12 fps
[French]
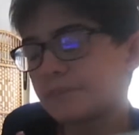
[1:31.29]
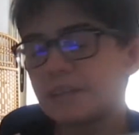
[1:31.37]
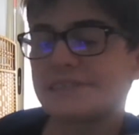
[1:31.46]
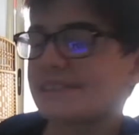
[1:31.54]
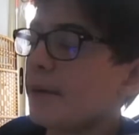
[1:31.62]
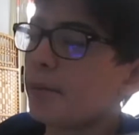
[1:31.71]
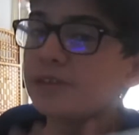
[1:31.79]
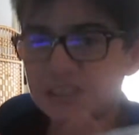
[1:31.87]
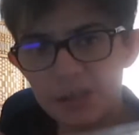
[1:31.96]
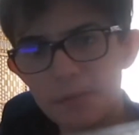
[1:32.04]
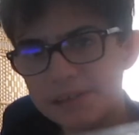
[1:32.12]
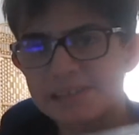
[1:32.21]
c'est un
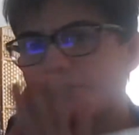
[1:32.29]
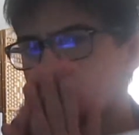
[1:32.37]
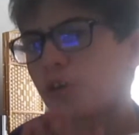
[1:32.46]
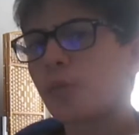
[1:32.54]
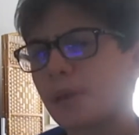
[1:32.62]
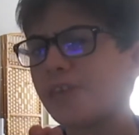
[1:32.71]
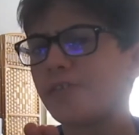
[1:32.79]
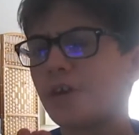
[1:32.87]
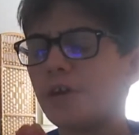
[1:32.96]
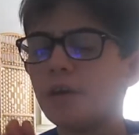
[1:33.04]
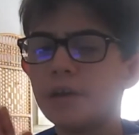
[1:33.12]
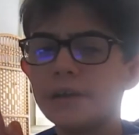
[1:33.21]
projet, mais c'est une surprise
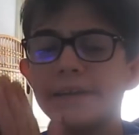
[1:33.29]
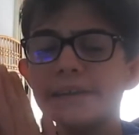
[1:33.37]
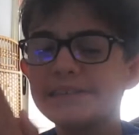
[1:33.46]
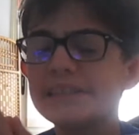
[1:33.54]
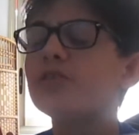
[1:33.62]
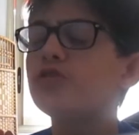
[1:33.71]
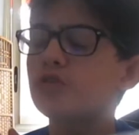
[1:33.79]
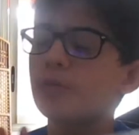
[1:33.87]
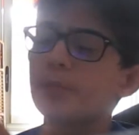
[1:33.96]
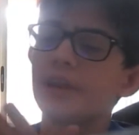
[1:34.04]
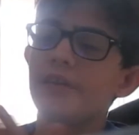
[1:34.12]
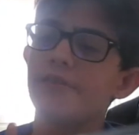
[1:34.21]
une
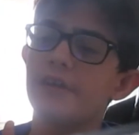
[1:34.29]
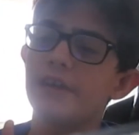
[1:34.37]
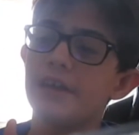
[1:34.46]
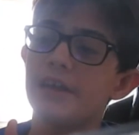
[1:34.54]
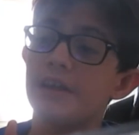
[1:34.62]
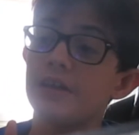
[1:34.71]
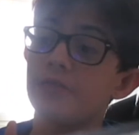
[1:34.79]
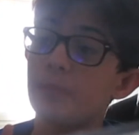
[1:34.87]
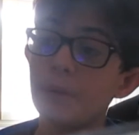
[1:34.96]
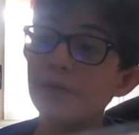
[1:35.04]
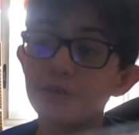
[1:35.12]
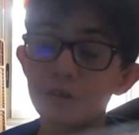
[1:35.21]
surprise et je vais
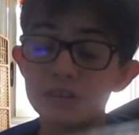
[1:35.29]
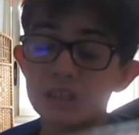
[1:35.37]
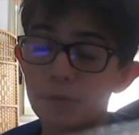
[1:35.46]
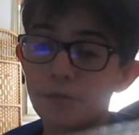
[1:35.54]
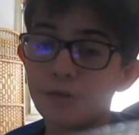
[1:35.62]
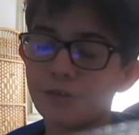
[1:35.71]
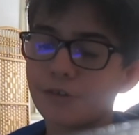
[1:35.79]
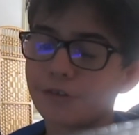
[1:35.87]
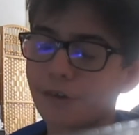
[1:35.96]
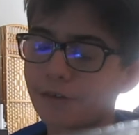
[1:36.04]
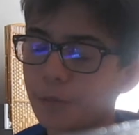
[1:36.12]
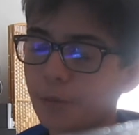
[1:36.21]
pas vous en dire plus euh,
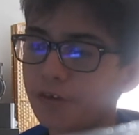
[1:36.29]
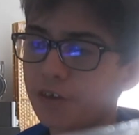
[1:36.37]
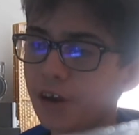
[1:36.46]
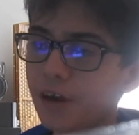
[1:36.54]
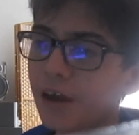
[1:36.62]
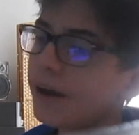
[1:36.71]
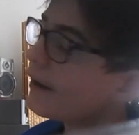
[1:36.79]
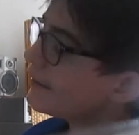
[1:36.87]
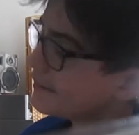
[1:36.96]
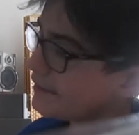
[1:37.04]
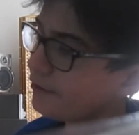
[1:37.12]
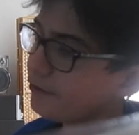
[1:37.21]
sur ce projet.
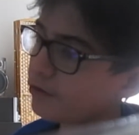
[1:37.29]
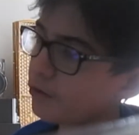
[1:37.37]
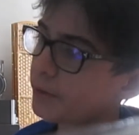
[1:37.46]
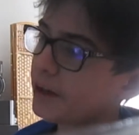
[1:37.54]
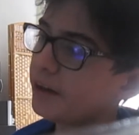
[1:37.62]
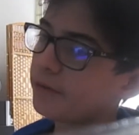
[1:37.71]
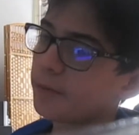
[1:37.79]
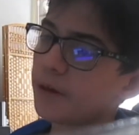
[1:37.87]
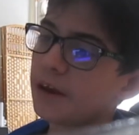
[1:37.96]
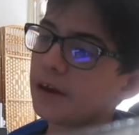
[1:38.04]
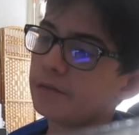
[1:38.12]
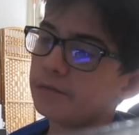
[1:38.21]
C'est une surprise,
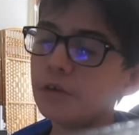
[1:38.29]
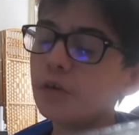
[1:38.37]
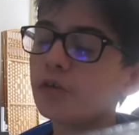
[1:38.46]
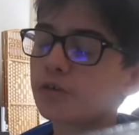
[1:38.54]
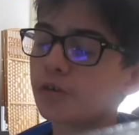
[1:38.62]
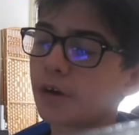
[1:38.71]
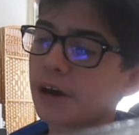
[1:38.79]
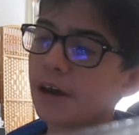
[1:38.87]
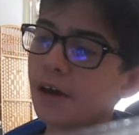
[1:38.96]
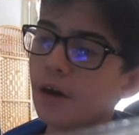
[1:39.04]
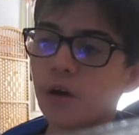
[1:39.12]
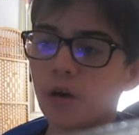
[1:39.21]
mais vous le saurez
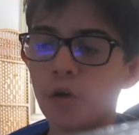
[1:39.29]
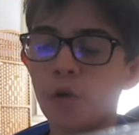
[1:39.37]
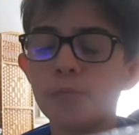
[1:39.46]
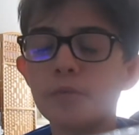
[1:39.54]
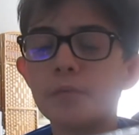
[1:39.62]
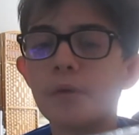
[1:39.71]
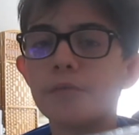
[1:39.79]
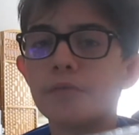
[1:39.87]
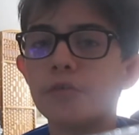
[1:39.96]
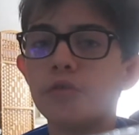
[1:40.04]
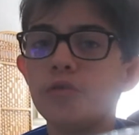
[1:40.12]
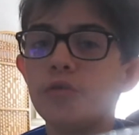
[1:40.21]
le moment
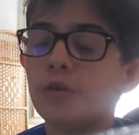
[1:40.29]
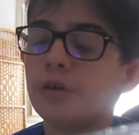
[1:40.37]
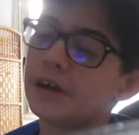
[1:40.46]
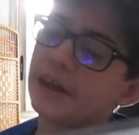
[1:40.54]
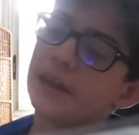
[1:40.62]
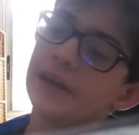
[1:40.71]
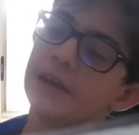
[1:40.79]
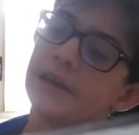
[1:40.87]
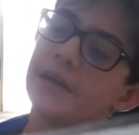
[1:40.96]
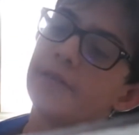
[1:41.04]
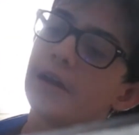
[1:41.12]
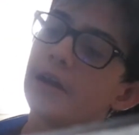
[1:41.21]
venu.
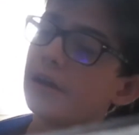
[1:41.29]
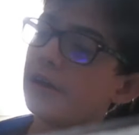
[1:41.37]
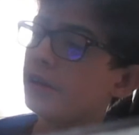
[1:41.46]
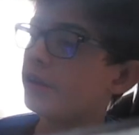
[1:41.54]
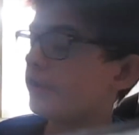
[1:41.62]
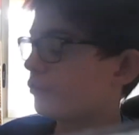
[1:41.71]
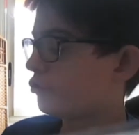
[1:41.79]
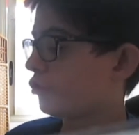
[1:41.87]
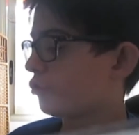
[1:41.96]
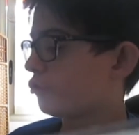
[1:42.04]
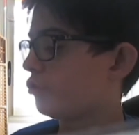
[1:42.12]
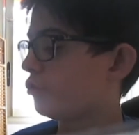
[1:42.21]
Et, voilà.
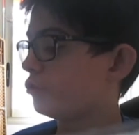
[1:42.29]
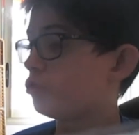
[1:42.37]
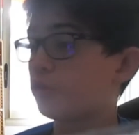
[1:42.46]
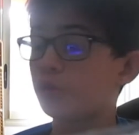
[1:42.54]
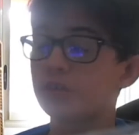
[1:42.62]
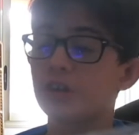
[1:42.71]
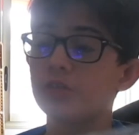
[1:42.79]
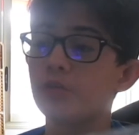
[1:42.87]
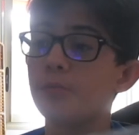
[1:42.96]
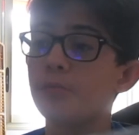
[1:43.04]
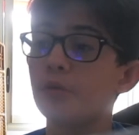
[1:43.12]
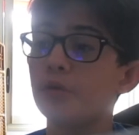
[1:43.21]
Sur ce, je suis en train
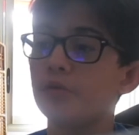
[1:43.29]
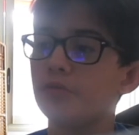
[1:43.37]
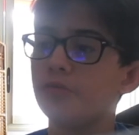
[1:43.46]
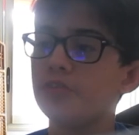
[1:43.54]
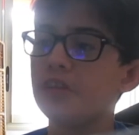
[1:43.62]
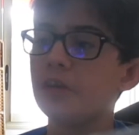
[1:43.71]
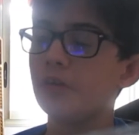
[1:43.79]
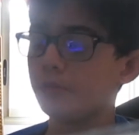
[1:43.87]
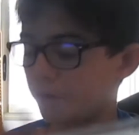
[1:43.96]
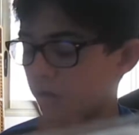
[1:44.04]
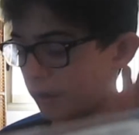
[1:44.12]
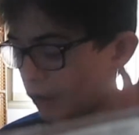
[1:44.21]
d'upload une vidéo. Enfin,